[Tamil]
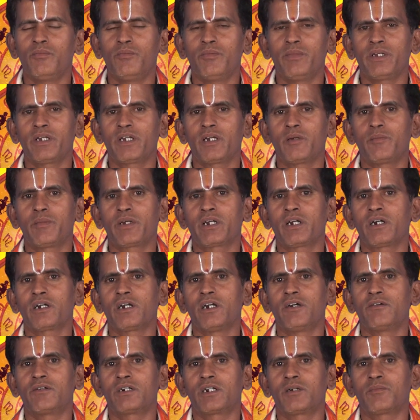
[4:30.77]
மிக மிக
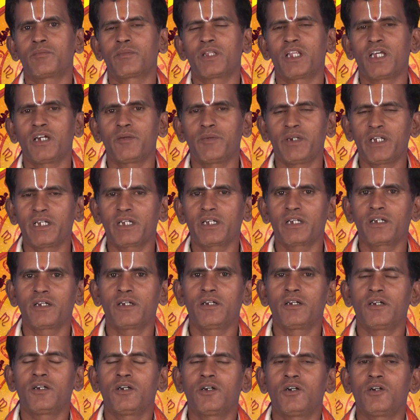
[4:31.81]
கவனம் தேவை
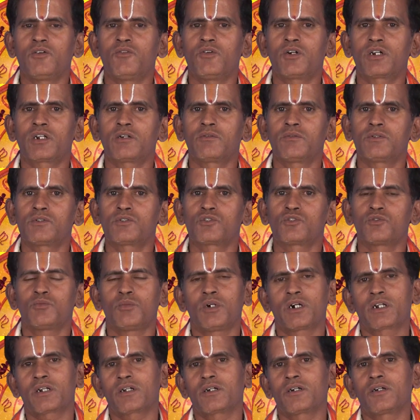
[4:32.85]
வரவு
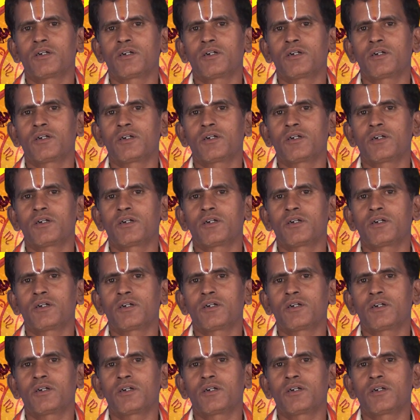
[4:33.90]
சுமார்